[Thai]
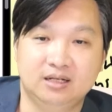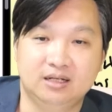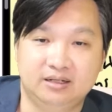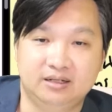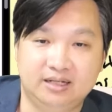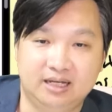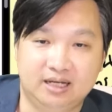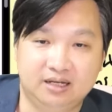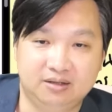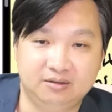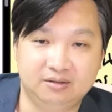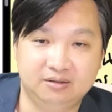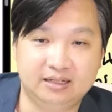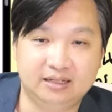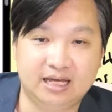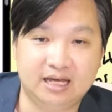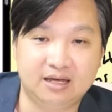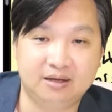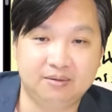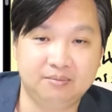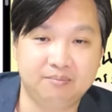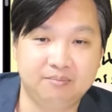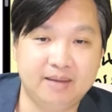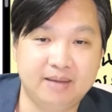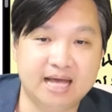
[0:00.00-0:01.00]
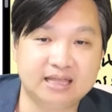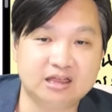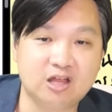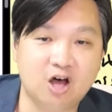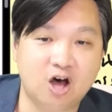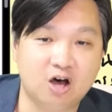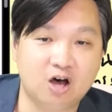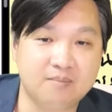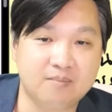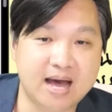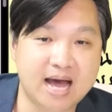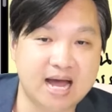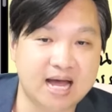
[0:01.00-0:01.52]
เนี่ยนะแม้ต่อ
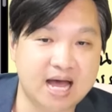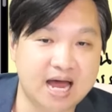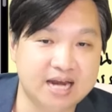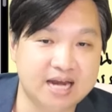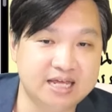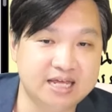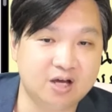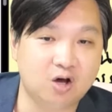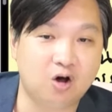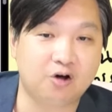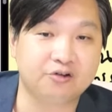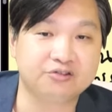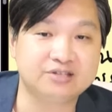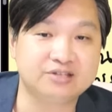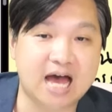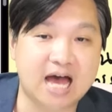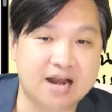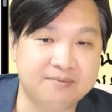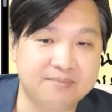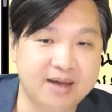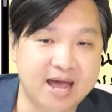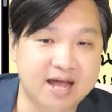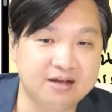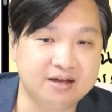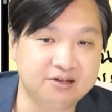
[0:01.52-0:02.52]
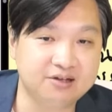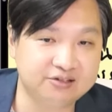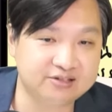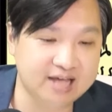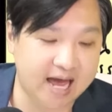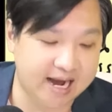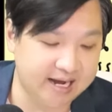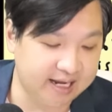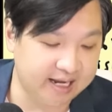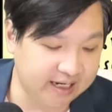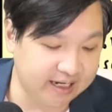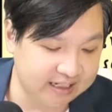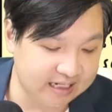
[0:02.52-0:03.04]
มาคดีของศาลแพ่ง คือศาล
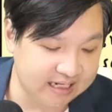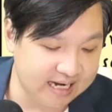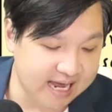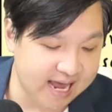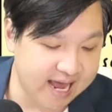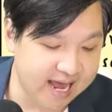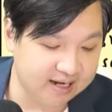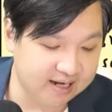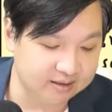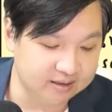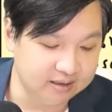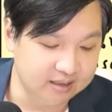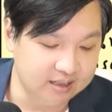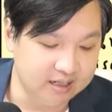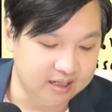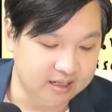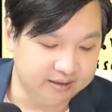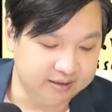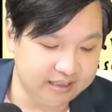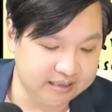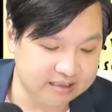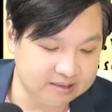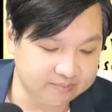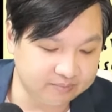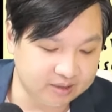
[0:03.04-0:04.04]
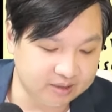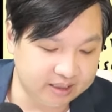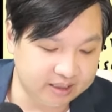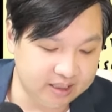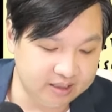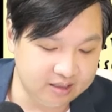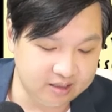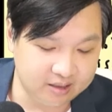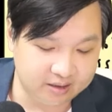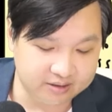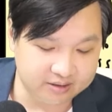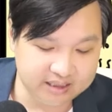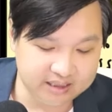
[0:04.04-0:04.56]
ในคดีแรก ที่จำเลย
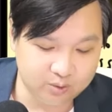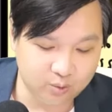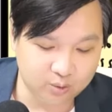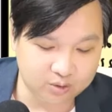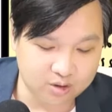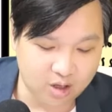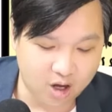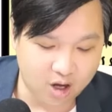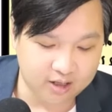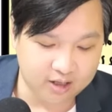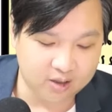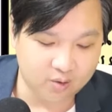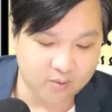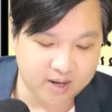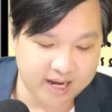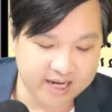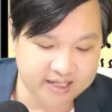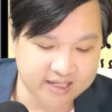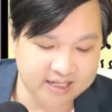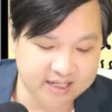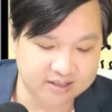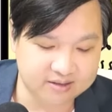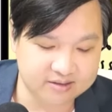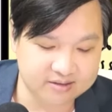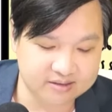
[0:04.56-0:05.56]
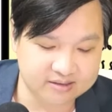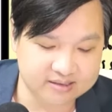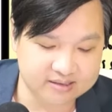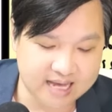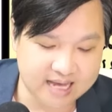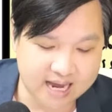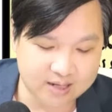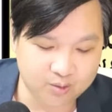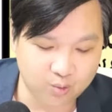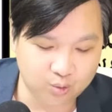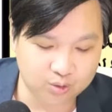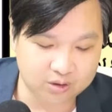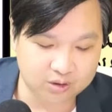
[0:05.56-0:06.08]
ที่1ยื่นอุทธรณ์เอาไว้เนี่ยศา
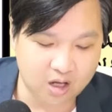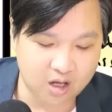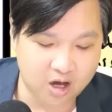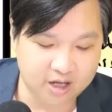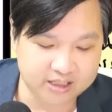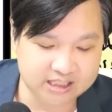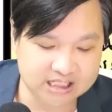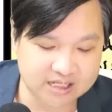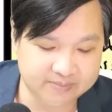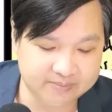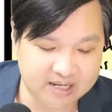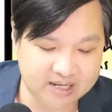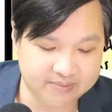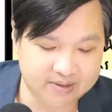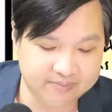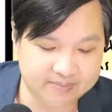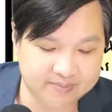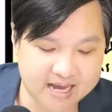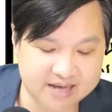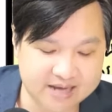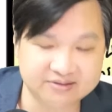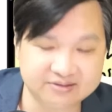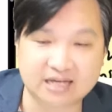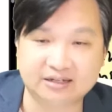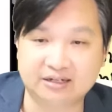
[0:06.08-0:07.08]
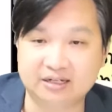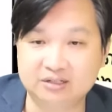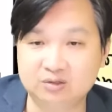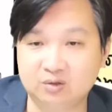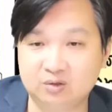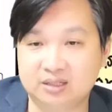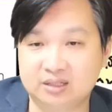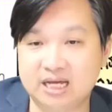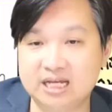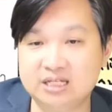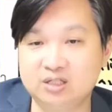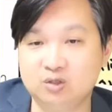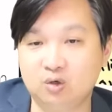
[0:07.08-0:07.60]
ลอุทธรณ์จะมีคำพิพากษาที่สุด
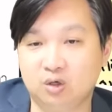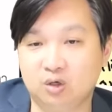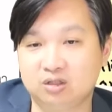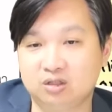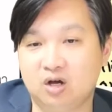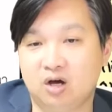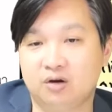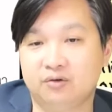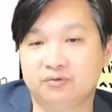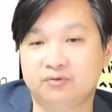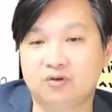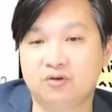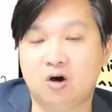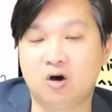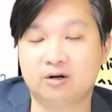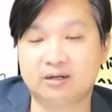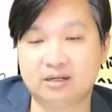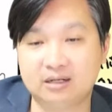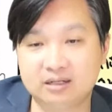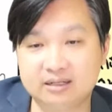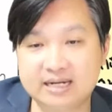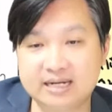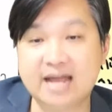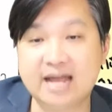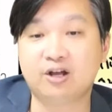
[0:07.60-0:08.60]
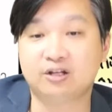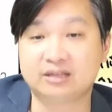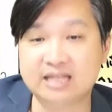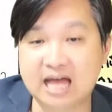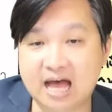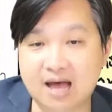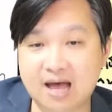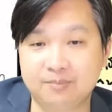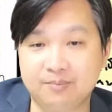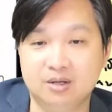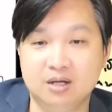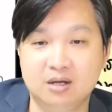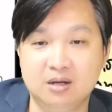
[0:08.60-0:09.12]
ให้โจทก์ถอนฟ้องได้ก็ตา
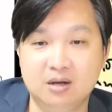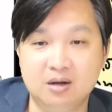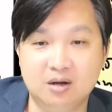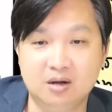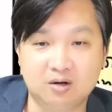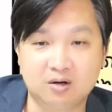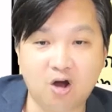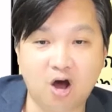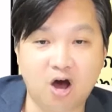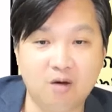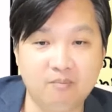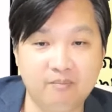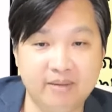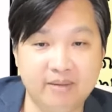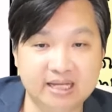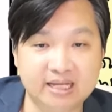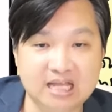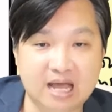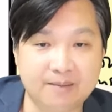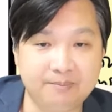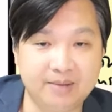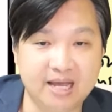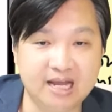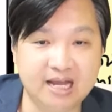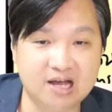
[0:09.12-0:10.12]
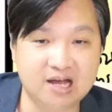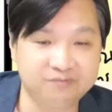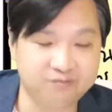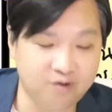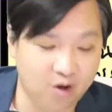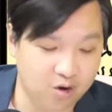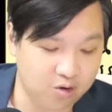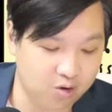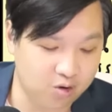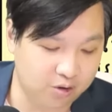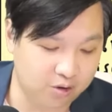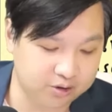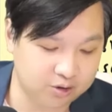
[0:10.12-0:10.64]
ม ก็ไม่ทำให้คำฟ้อ
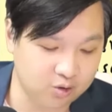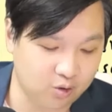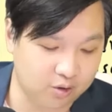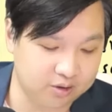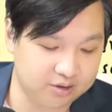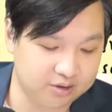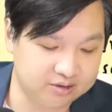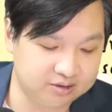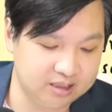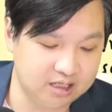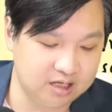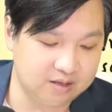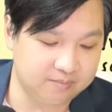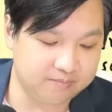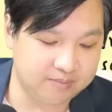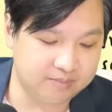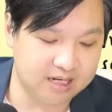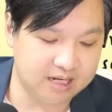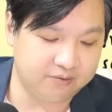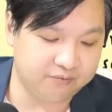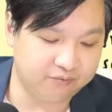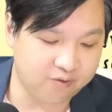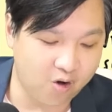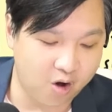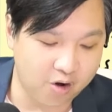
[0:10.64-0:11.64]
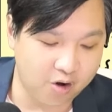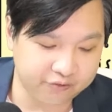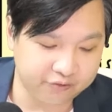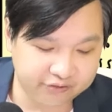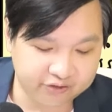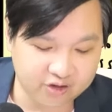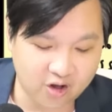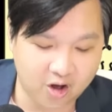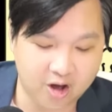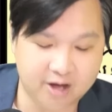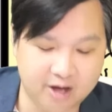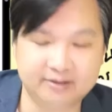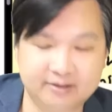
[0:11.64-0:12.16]
งของโจทก์ซึ่งเป็นฟ้อง
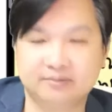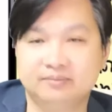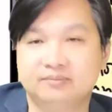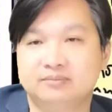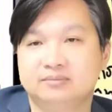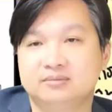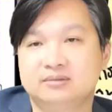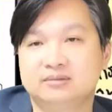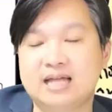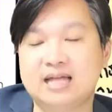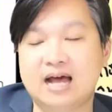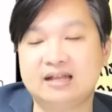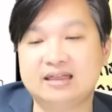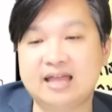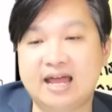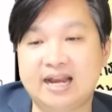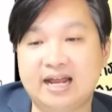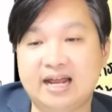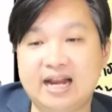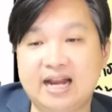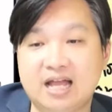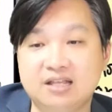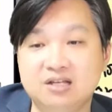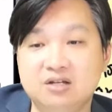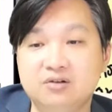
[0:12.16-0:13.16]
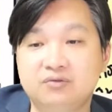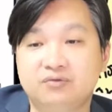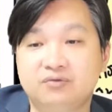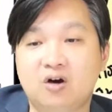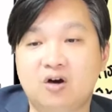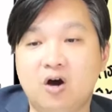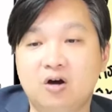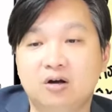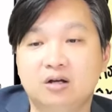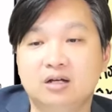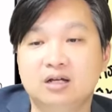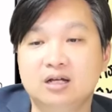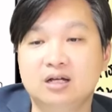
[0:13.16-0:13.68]
ซ้อนตั้งแต่ในขณะยื่นฟ้อง